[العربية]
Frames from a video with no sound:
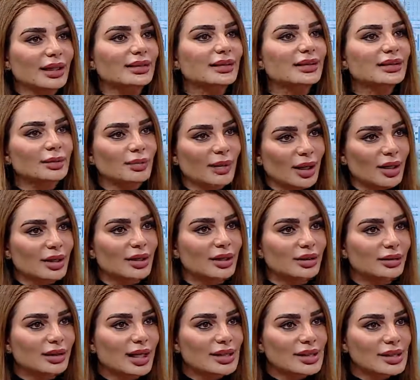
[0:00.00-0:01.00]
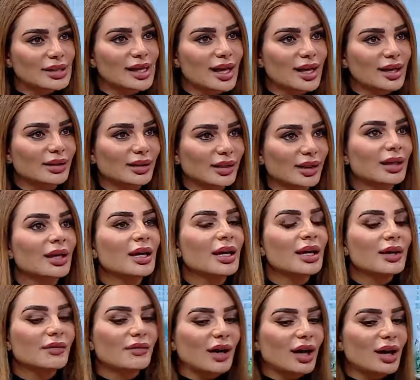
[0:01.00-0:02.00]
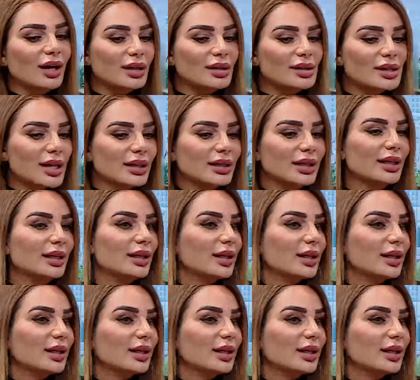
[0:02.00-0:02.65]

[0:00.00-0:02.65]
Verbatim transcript: تتبع ما ناس ثاني فخلص انا